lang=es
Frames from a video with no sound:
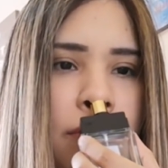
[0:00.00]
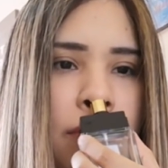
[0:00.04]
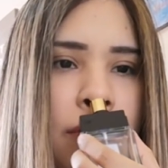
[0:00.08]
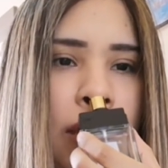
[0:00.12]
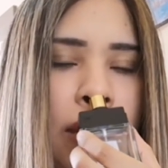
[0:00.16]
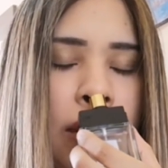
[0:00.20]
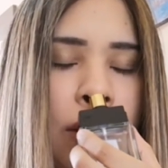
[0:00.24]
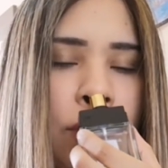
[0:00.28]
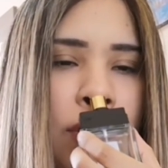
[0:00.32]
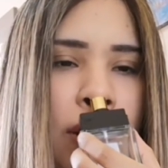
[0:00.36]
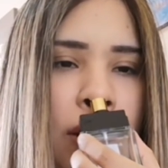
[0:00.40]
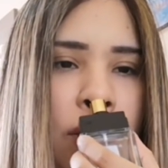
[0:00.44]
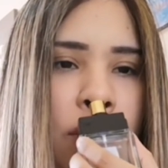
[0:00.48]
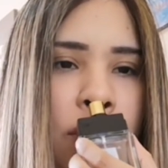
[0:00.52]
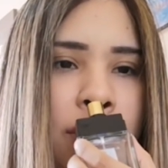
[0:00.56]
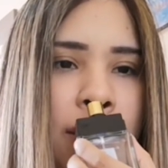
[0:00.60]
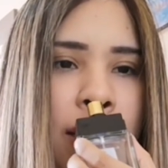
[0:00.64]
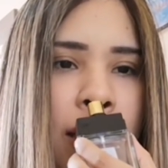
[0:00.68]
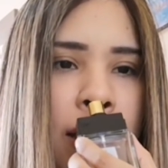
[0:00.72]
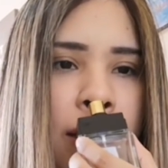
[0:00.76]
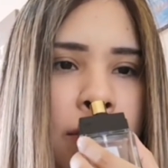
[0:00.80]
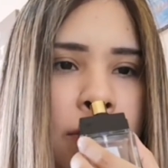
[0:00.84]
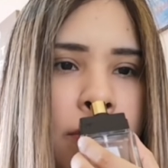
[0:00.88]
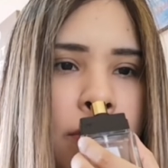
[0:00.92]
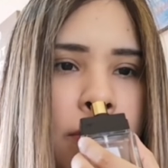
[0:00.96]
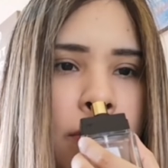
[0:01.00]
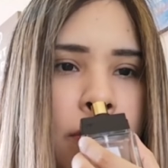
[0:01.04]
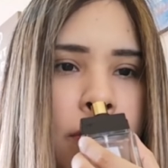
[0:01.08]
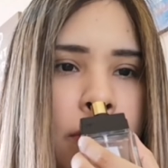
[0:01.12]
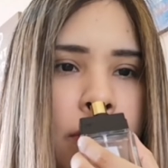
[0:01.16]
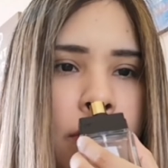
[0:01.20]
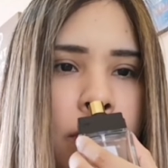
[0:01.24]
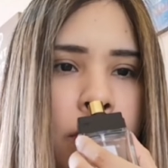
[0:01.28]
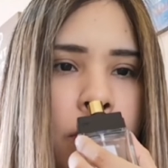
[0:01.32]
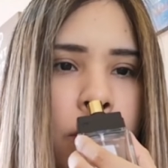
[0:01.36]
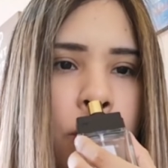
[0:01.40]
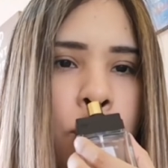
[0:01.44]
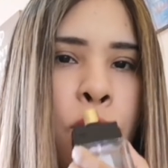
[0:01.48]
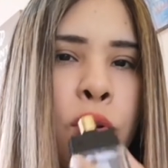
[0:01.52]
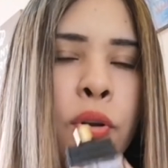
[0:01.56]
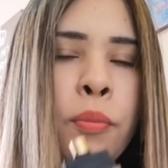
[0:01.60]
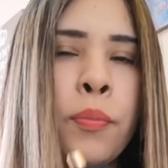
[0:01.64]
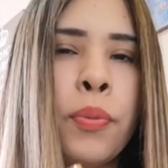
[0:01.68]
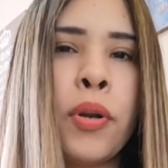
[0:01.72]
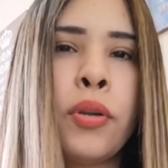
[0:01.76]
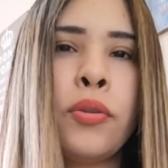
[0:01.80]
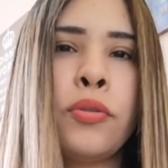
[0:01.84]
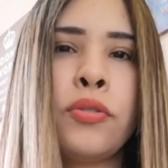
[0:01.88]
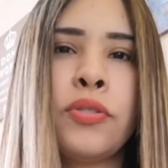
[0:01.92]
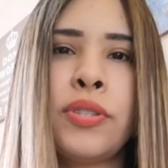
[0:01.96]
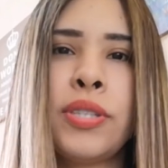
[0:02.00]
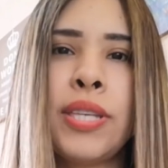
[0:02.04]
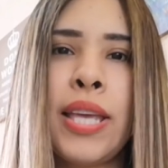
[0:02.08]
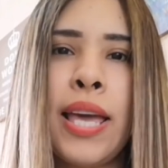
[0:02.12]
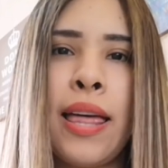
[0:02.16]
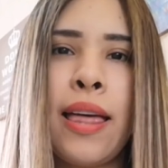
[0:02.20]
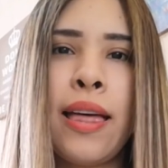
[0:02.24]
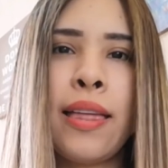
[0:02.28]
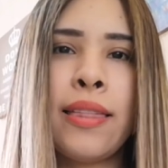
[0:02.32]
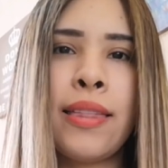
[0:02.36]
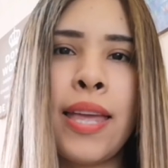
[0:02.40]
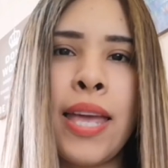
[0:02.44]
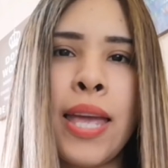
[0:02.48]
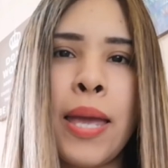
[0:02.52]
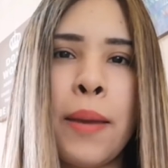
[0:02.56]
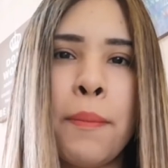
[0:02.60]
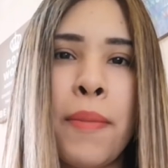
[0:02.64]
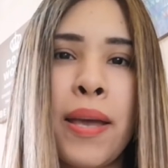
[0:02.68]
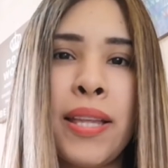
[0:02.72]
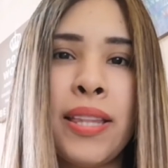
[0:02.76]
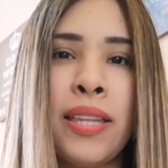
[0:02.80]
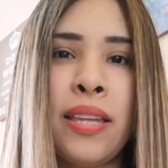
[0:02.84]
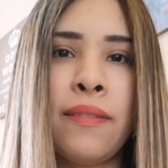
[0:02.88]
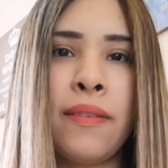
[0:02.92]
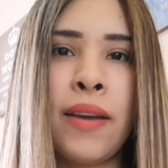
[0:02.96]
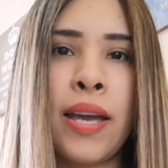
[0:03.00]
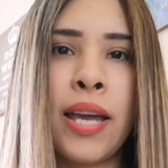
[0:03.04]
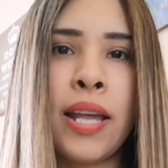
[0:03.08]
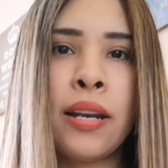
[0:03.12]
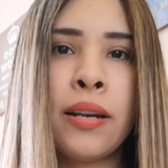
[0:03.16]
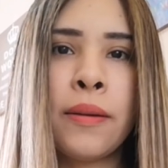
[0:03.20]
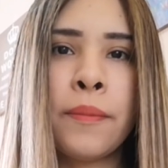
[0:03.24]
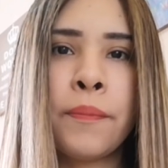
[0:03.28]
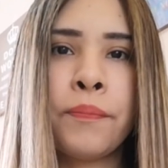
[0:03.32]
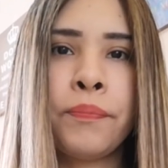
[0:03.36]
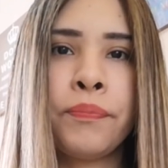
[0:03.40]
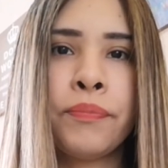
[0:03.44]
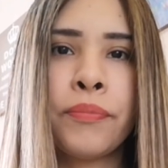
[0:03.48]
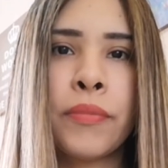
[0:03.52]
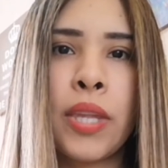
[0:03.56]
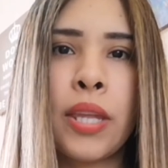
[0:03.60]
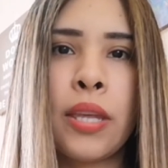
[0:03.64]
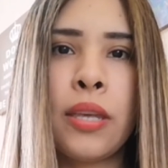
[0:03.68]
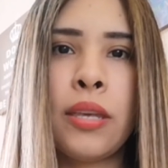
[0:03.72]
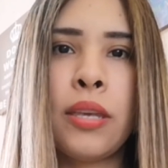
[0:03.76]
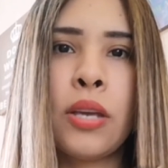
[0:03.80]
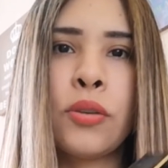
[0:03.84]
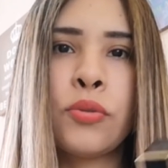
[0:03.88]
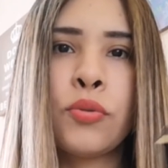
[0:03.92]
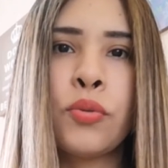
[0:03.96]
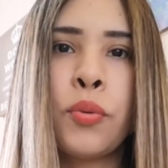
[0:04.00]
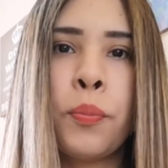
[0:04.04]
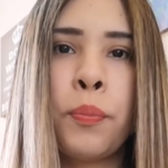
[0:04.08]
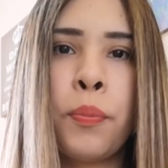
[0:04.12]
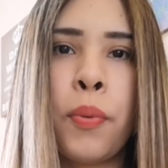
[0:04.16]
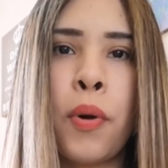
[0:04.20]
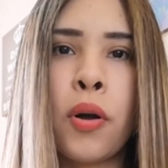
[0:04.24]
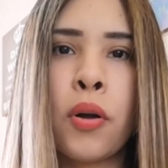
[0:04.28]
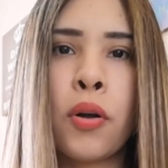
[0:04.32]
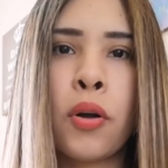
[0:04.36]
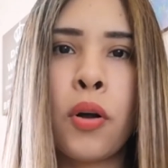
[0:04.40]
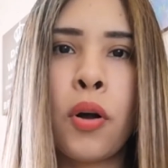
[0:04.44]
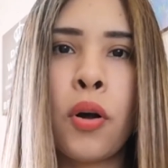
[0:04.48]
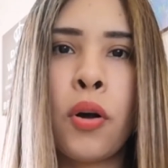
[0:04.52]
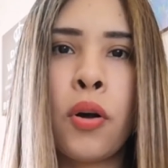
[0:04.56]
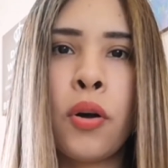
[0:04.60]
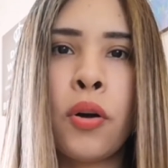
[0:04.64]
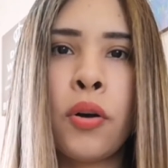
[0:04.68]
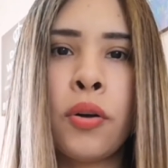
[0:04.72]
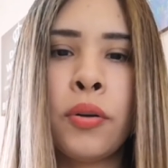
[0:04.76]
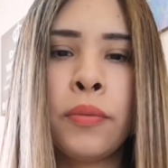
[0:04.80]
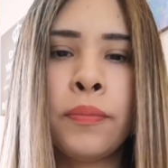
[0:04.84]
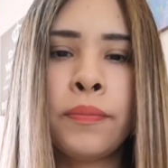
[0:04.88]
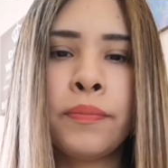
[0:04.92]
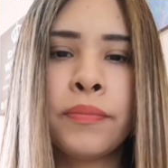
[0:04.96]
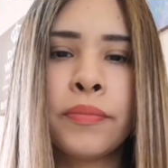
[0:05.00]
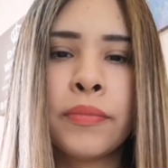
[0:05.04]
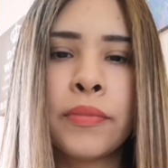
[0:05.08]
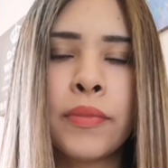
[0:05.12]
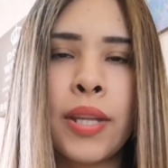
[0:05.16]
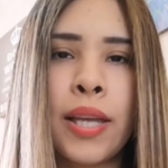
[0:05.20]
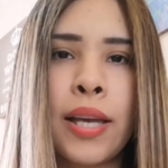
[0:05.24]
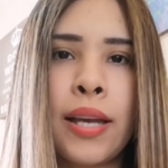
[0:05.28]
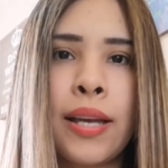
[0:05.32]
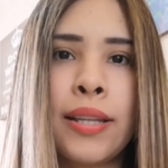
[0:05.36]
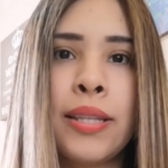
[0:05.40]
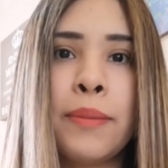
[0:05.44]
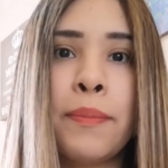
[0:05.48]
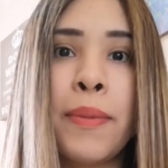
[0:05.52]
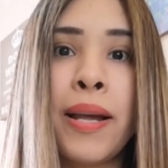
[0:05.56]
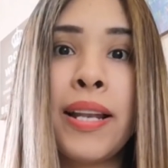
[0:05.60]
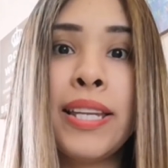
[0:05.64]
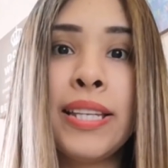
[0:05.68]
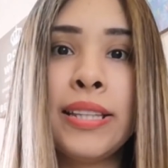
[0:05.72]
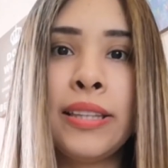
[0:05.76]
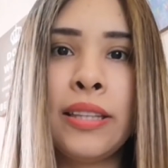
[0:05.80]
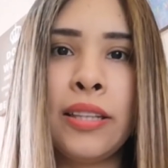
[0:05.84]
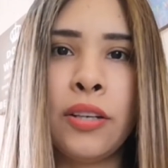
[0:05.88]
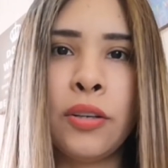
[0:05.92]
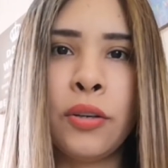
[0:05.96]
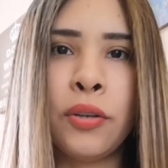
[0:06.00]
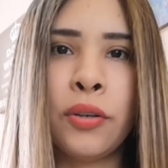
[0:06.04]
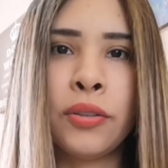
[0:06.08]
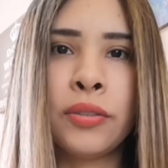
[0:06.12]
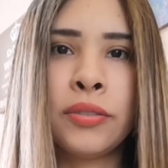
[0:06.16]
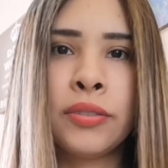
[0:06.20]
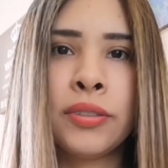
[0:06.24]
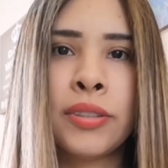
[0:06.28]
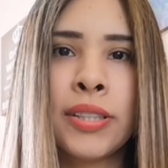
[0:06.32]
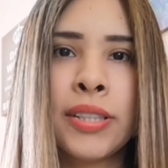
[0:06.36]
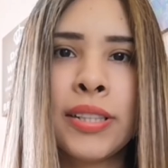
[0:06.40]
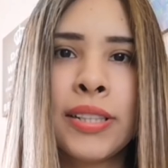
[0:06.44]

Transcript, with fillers: Tiene una nota muy pronunciada de vetiver y es un poco animalítico,